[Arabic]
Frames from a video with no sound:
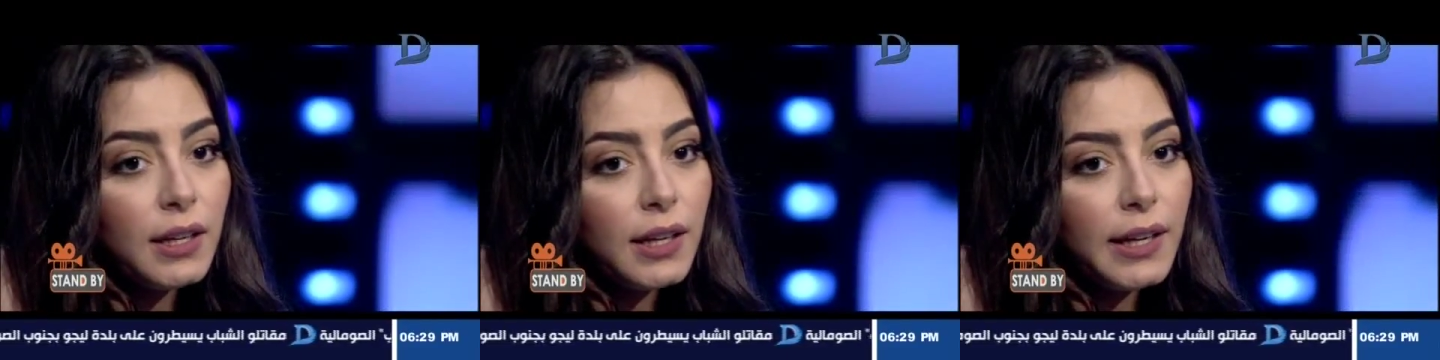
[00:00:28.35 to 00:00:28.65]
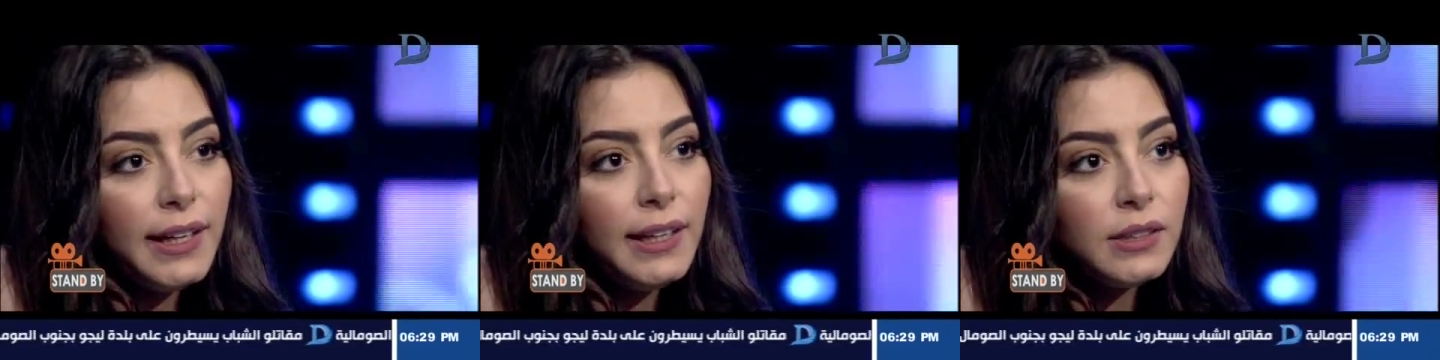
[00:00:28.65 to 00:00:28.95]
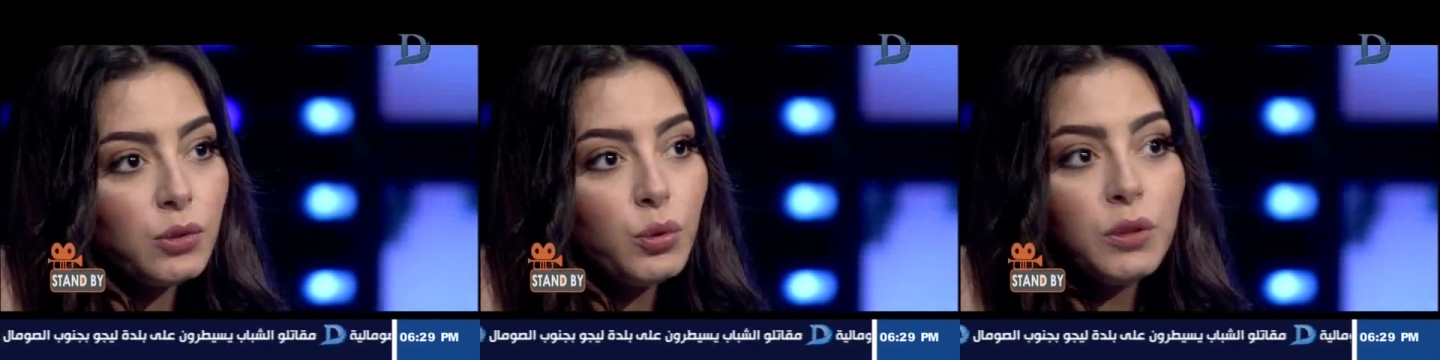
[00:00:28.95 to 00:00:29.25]
خلى
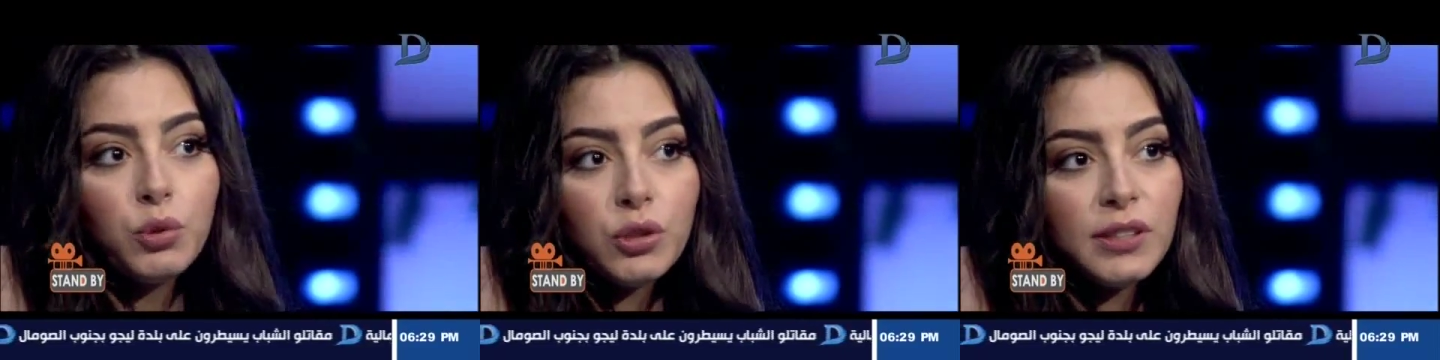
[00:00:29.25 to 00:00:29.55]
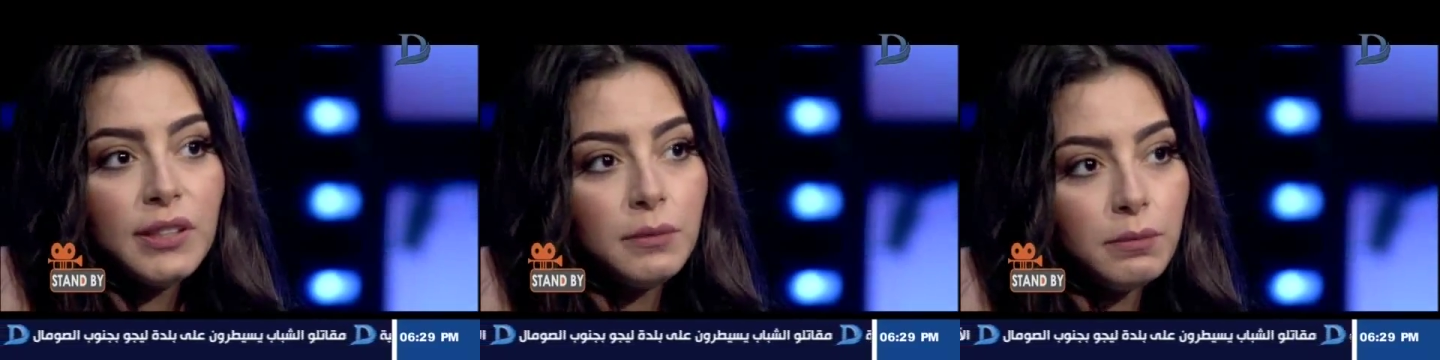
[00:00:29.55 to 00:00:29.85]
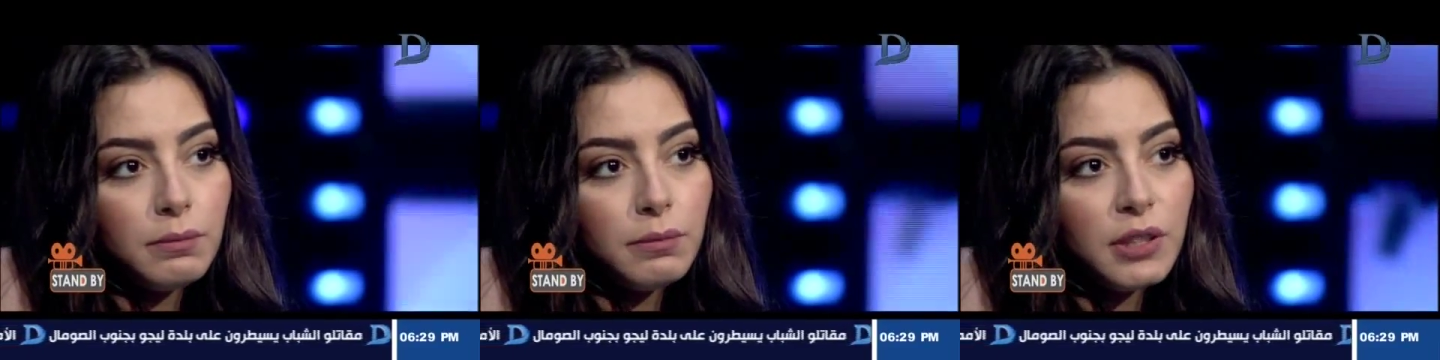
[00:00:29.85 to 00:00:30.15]
السوق يبص لي
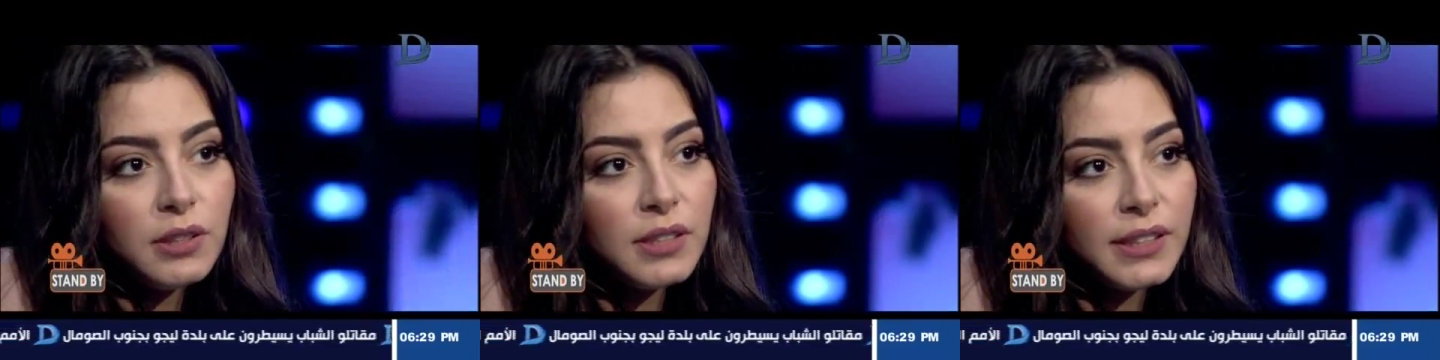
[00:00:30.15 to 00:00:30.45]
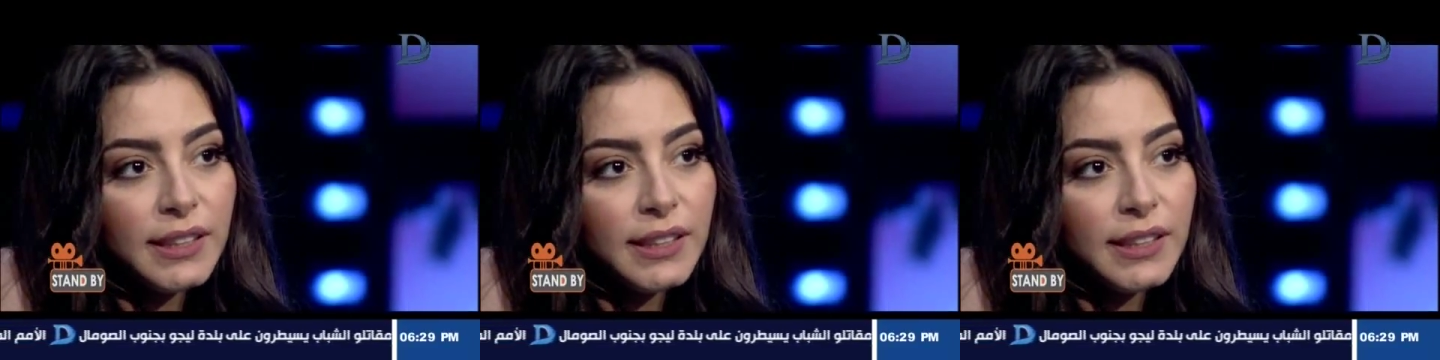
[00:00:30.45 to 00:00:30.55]
بنظره